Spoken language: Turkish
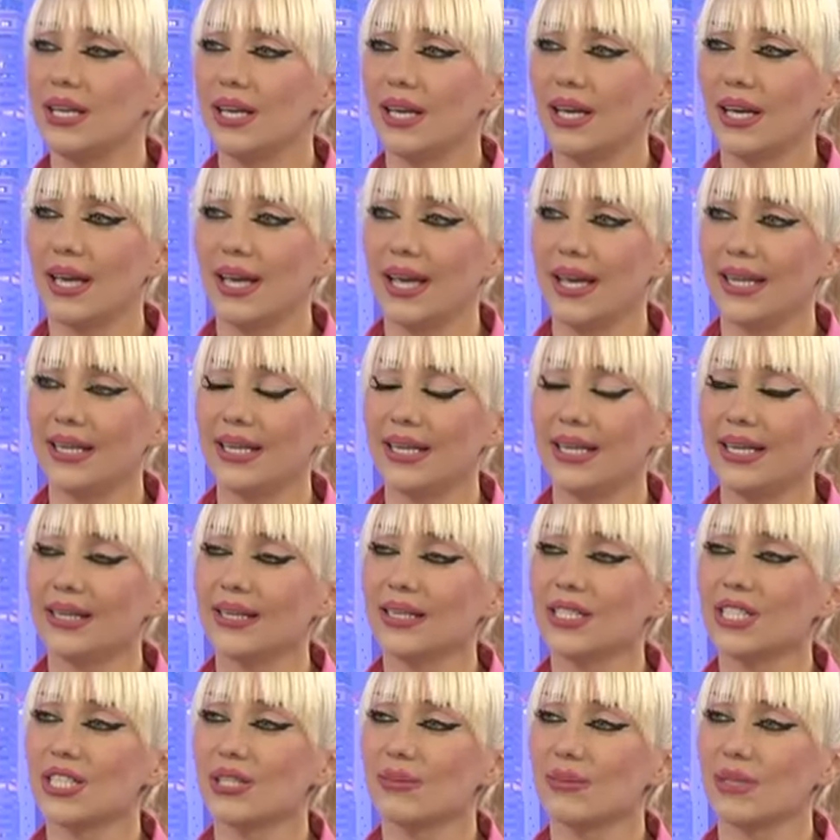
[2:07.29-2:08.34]
en ileri
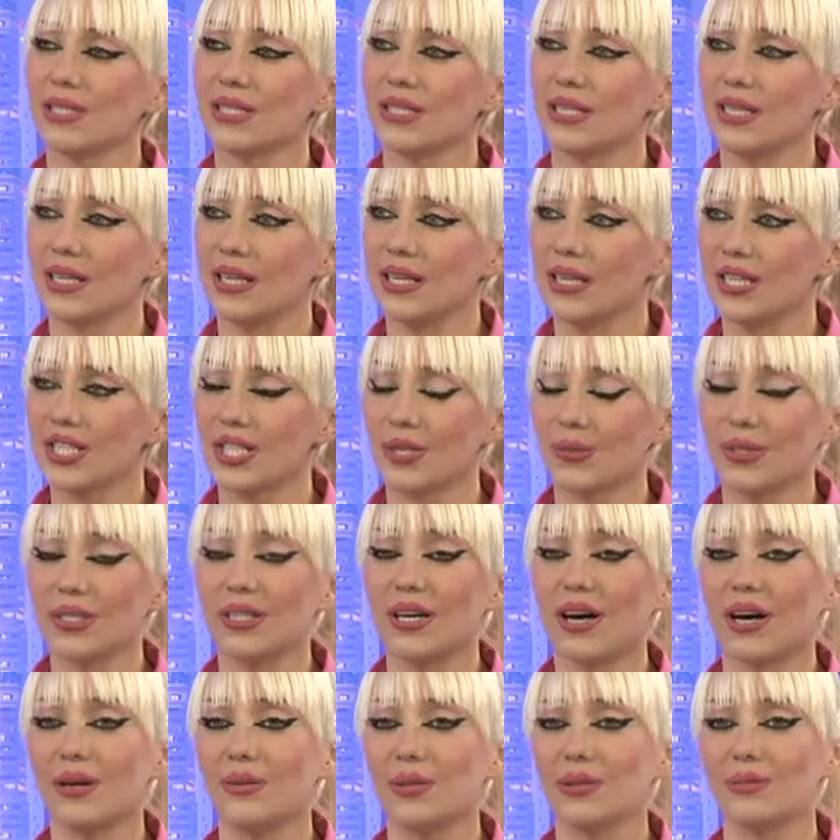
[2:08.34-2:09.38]
aşamasında ya yaşamını
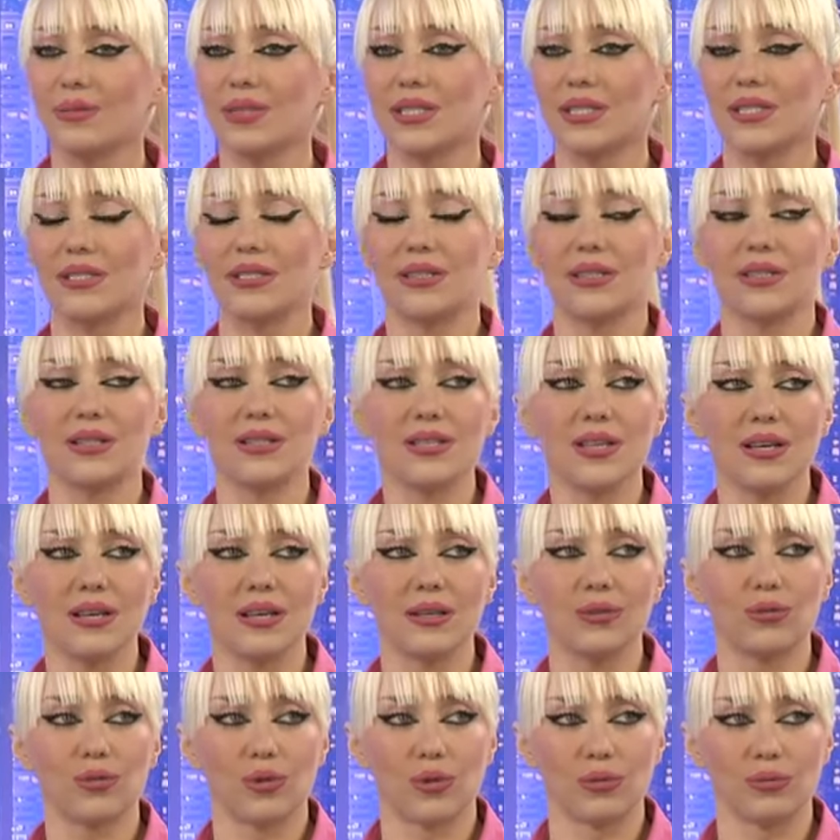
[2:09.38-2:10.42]
kaybetmesidir ya da
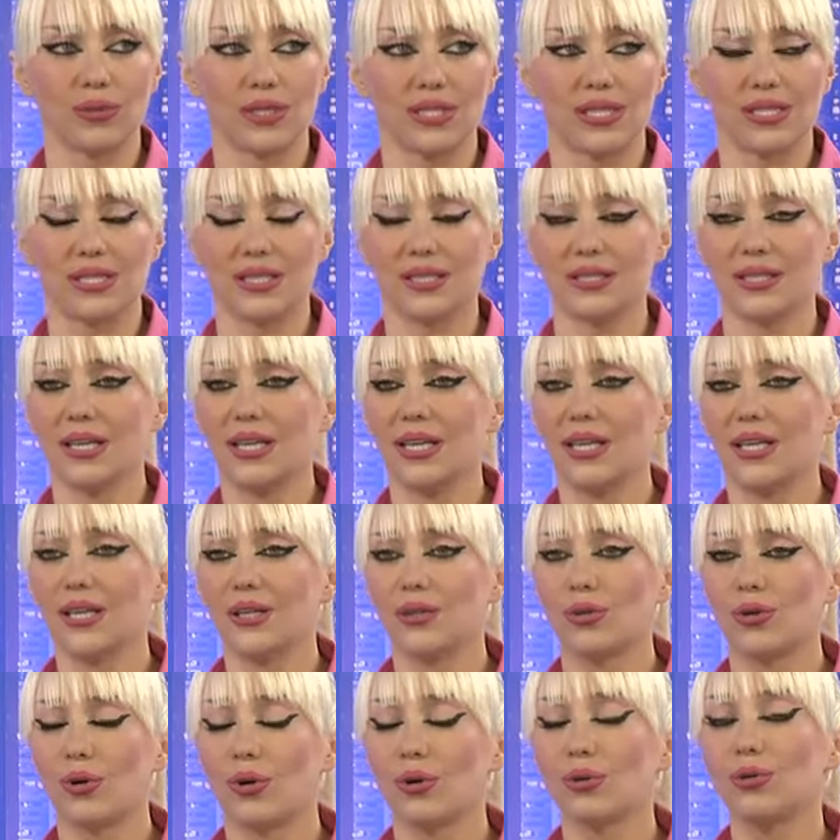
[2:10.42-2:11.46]
sakat olmasıdır.
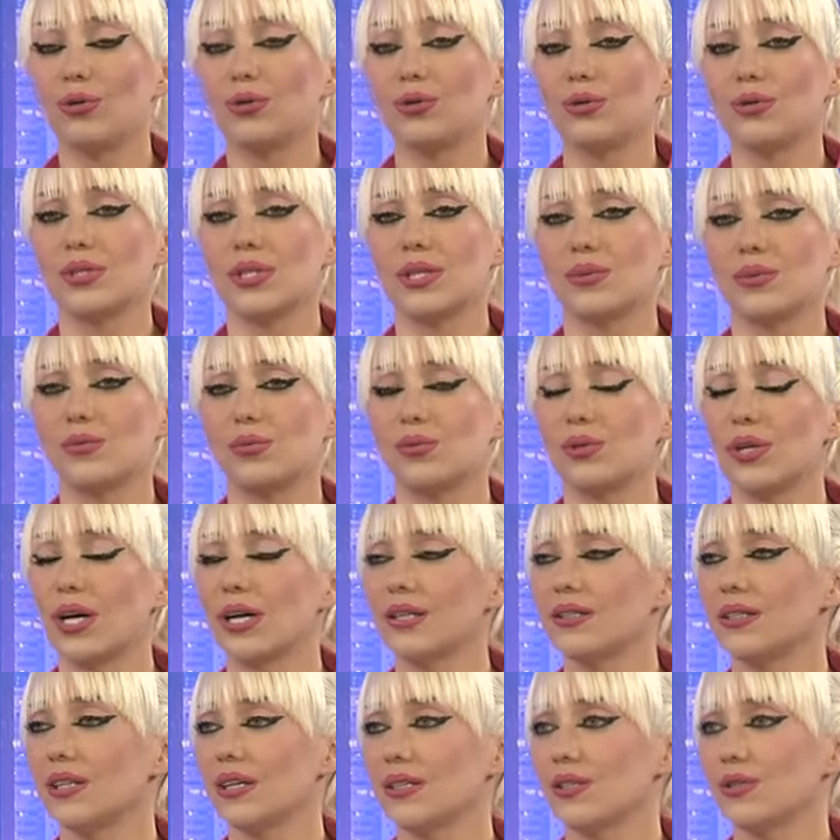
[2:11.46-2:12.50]
Gördüğünüz gibi bu
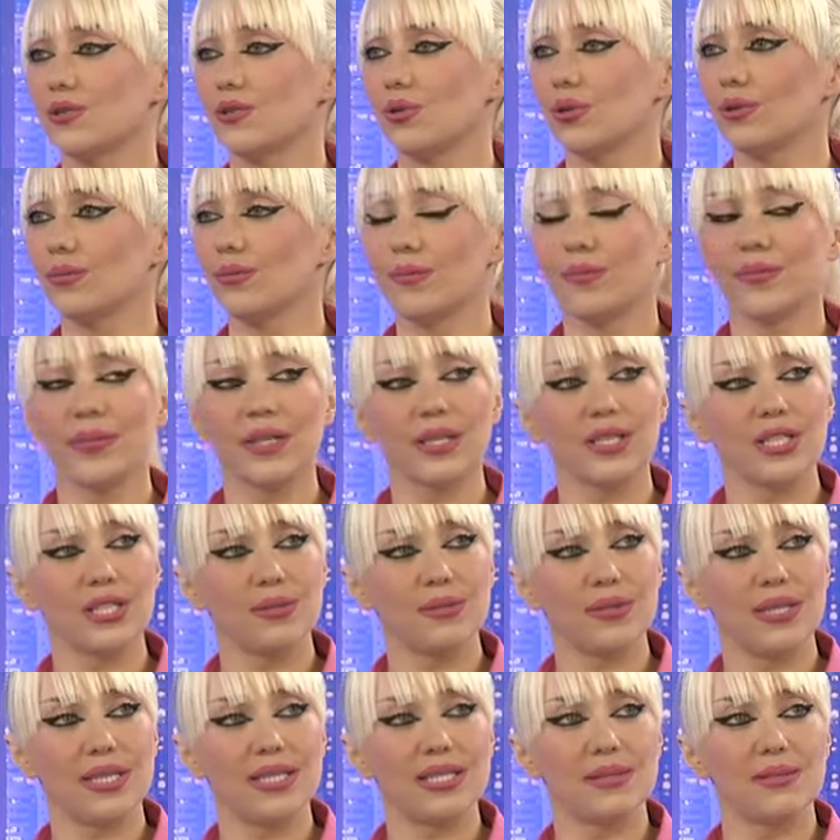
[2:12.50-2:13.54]
radyasyon,
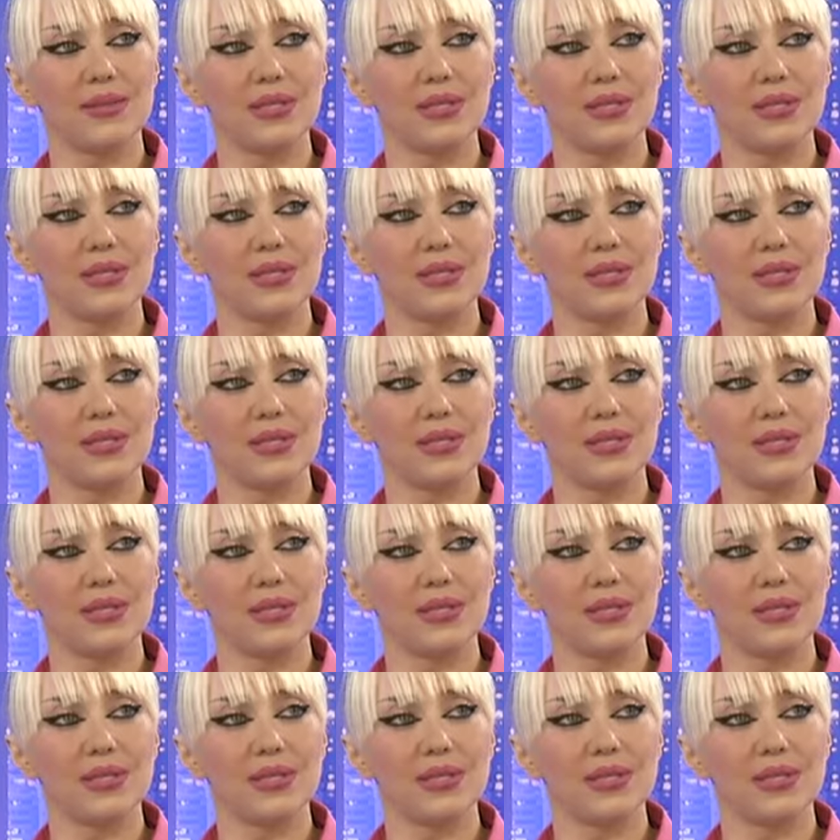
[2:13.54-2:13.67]
şimdi resmine